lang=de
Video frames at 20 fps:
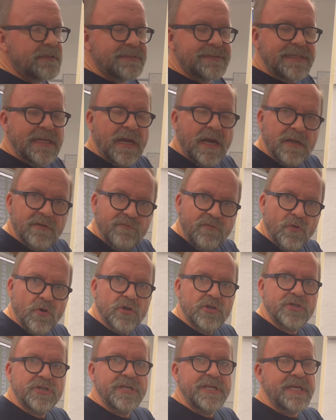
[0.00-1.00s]
die
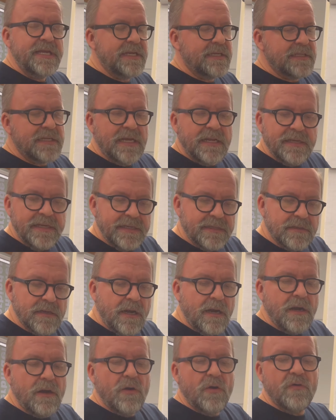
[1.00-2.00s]
antworten nicht, der legt
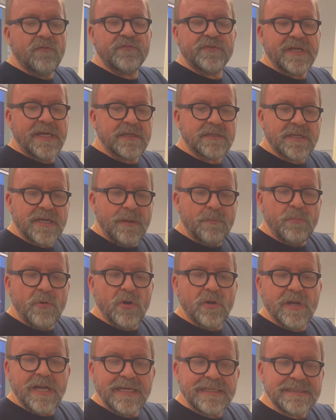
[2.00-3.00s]
auf, der hat keinen
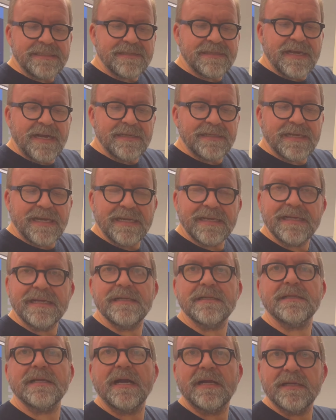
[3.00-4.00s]
Bock, keine Zeit, kein
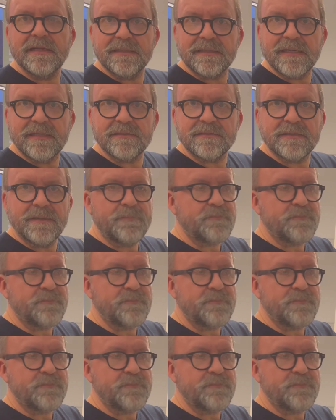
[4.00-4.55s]
Geld, kein Interesse.